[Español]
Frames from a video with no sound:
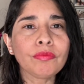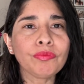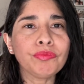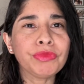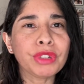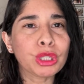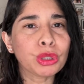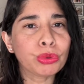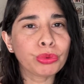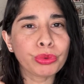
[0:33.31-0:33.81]

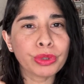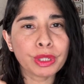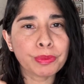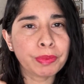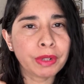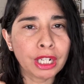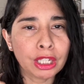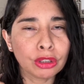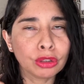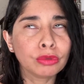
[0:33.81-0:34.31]
Me estuvo
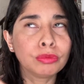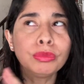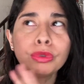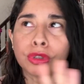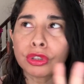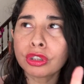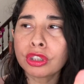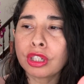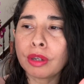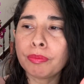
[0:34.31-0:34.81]
esperando
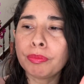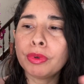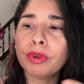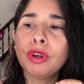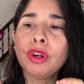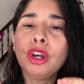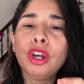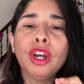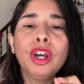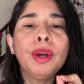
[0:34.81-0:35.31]
mucho tiempo,